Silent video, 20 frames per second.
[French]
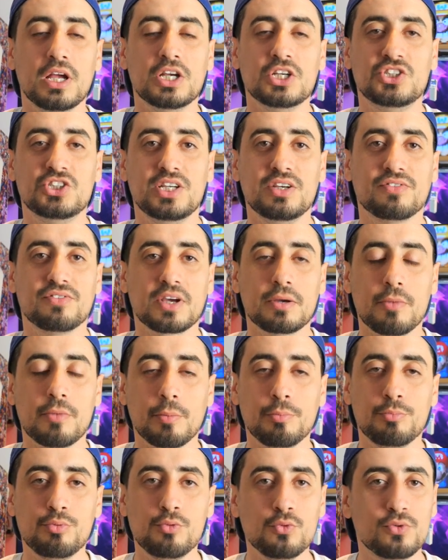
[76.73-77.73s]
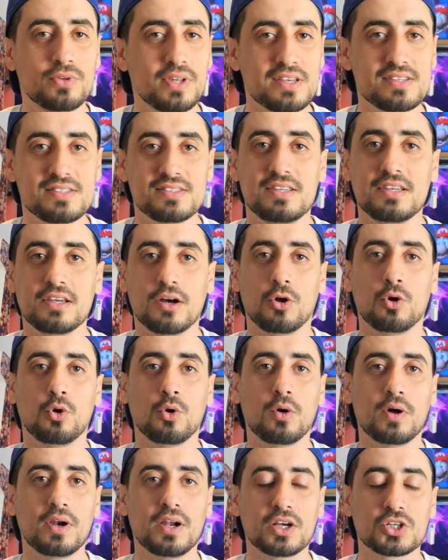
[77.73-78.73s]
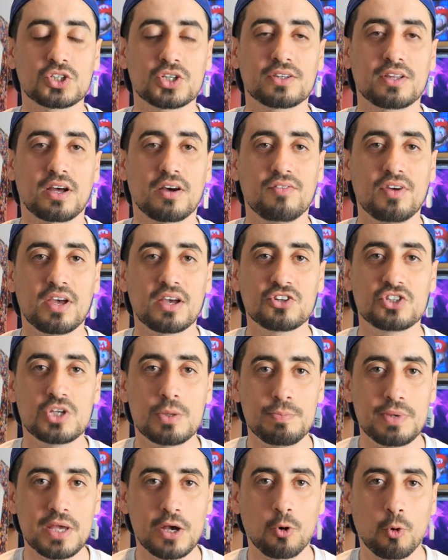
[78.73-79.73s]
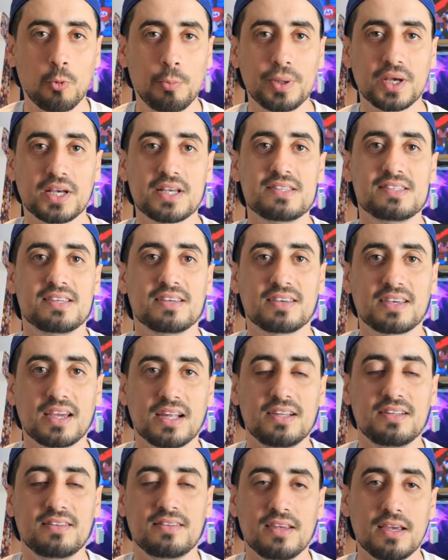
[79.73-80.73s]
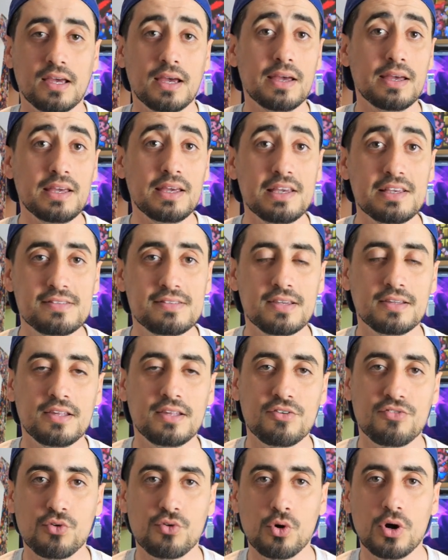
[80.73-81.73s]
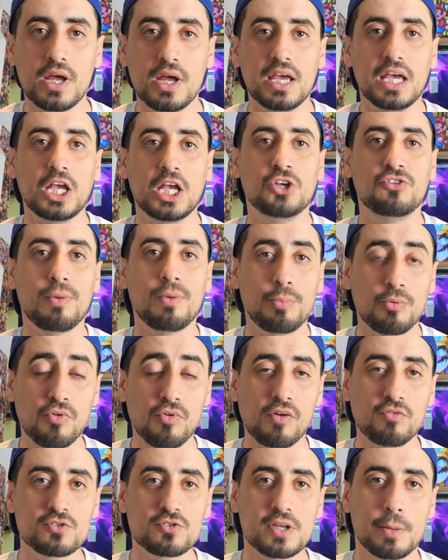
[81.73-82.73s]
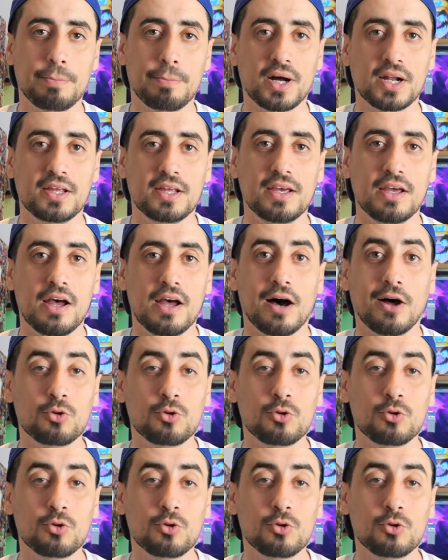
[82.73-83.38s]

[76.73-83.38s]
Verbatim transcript: J'ai vraiment pu tester en long, en large, en travers. J'ai bien repéré ses qualités et ses défauts et je vais pouvoir vous en parler.